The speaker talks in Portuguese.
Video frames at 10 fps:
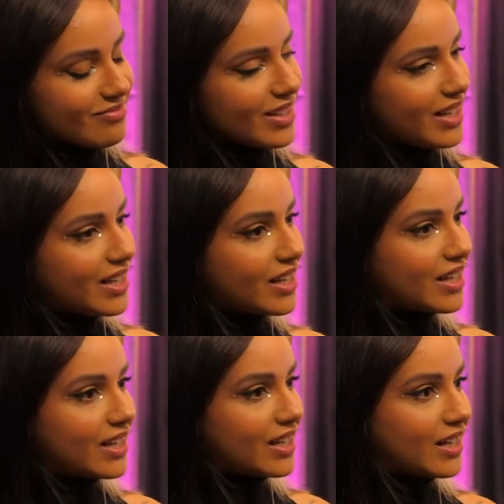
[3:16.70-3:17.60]

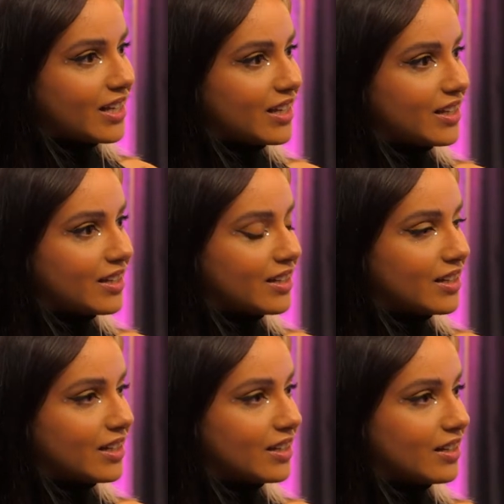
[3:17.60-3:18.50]
É.
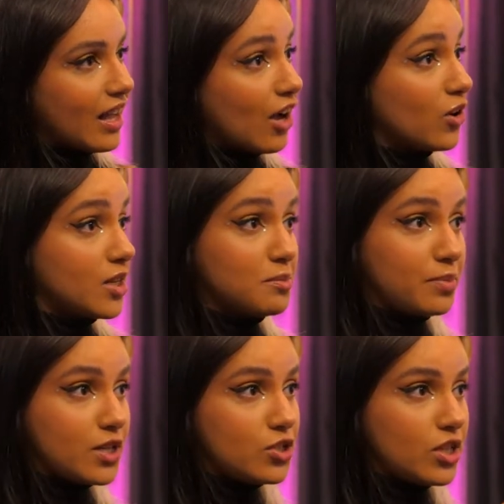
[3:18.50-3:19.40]
Agora eu me
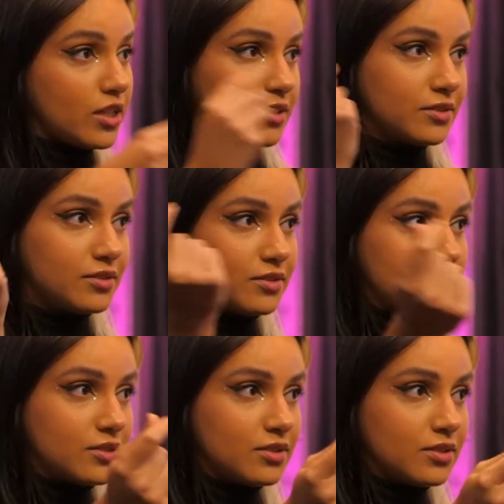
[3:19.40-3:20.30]
perdi. É, Não, você
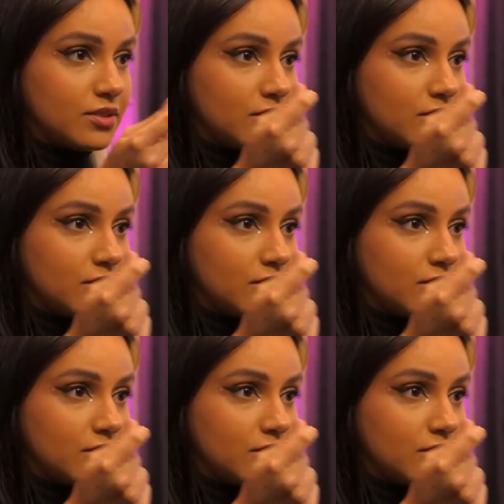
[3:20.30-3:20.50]
estava falando